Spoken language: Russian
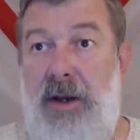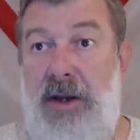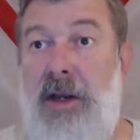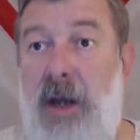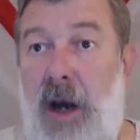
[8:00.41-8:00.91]

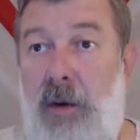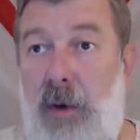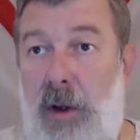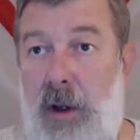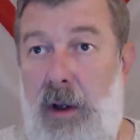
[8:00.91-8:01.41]

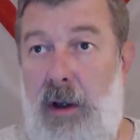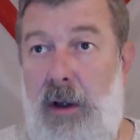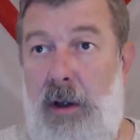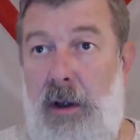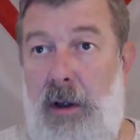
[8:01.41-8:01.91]
Никакой.
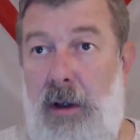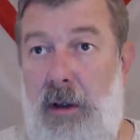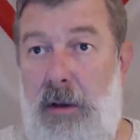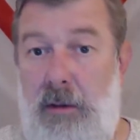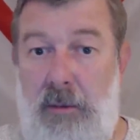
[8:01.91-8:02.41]

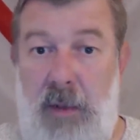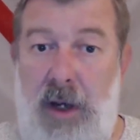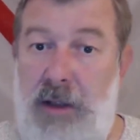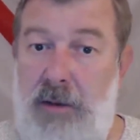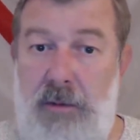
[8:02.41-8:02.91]

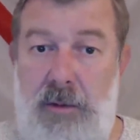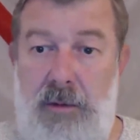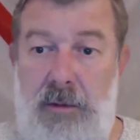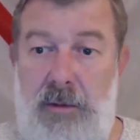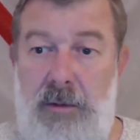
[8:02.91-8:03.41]

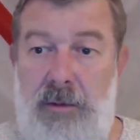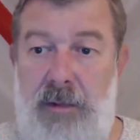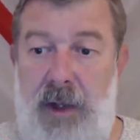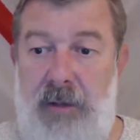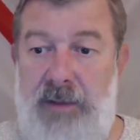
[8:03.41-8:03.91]
Поэтому
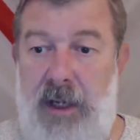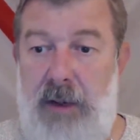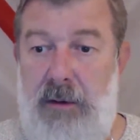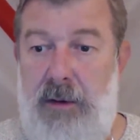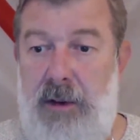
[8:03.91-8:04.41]
вы
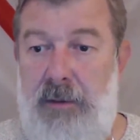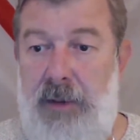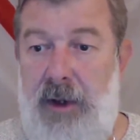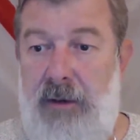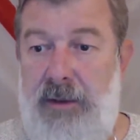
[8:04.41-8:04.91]
абсолютно не
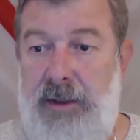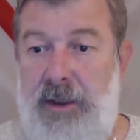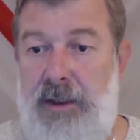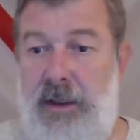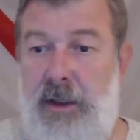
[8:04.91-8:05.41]
правы
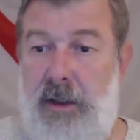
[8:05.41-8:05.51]
здесь.